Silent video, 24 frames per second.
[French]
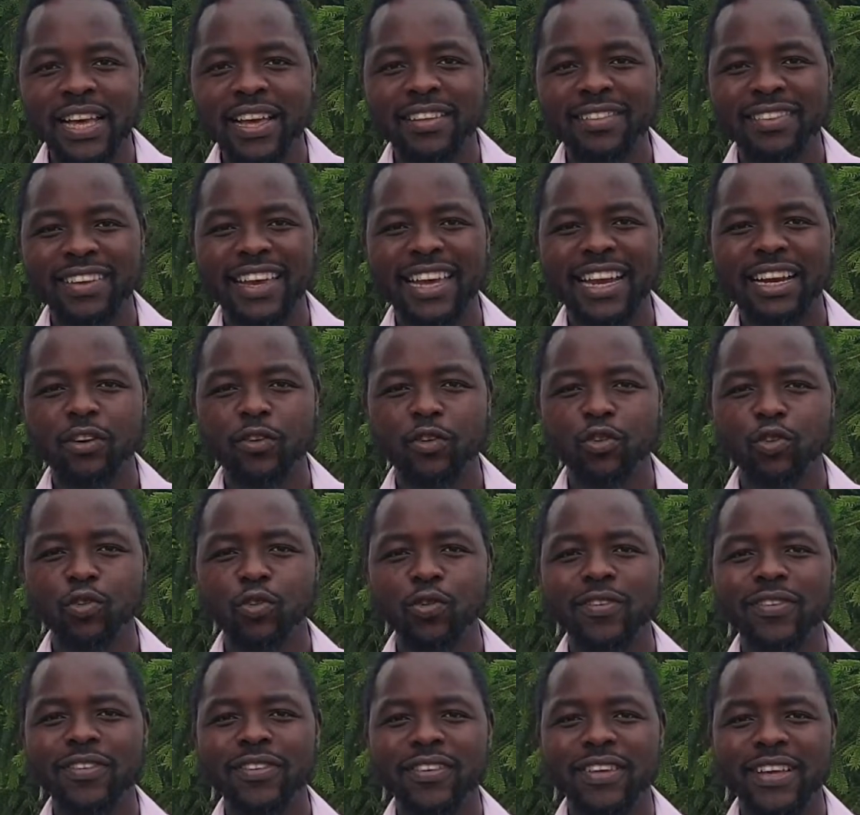c'est quelque
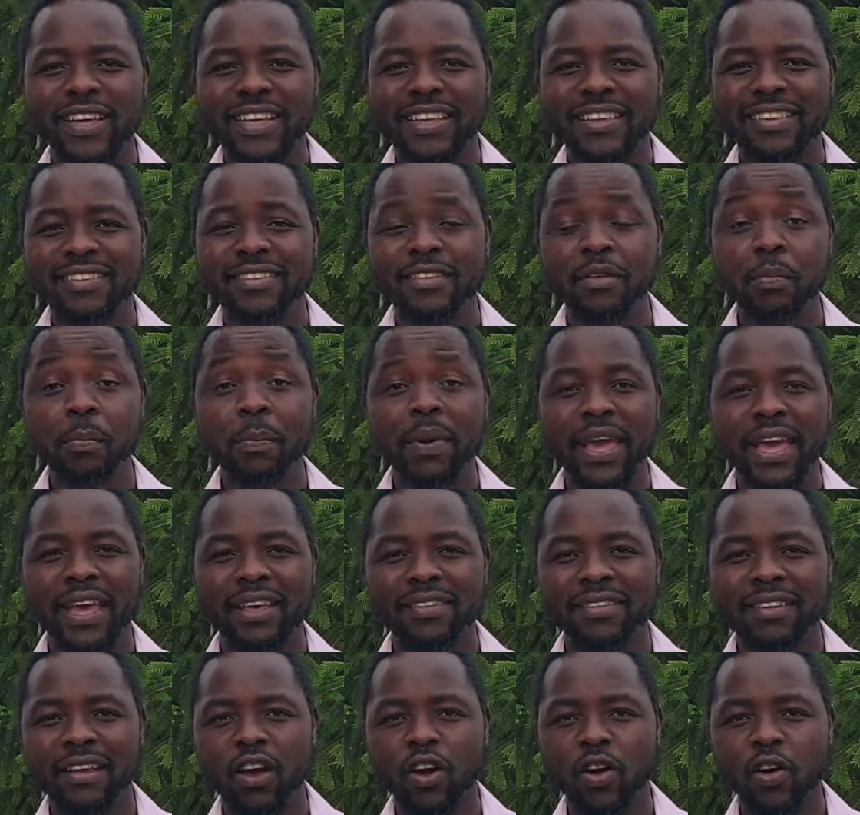chose d'hyper
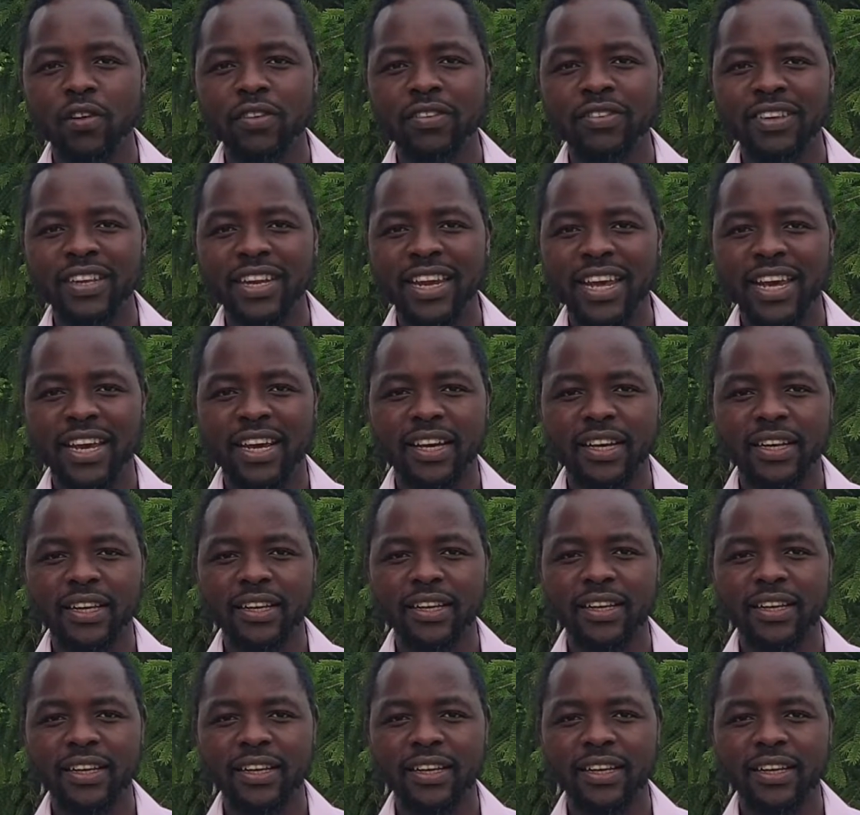extraordinaire.